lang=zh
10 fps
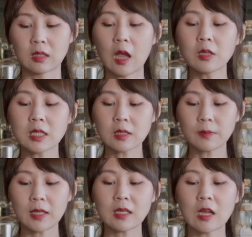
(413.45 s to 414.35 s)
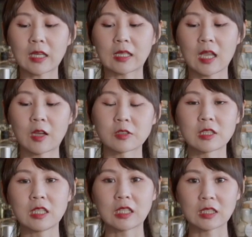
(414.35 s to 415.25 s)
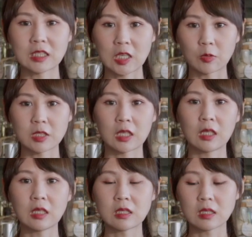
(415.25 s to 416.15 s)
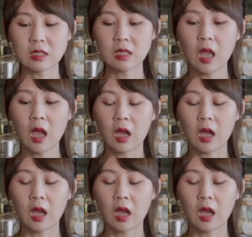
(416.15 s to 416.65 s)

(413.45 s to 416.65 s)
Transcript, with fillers: 然后在这边要给调老师一个小建议，其实，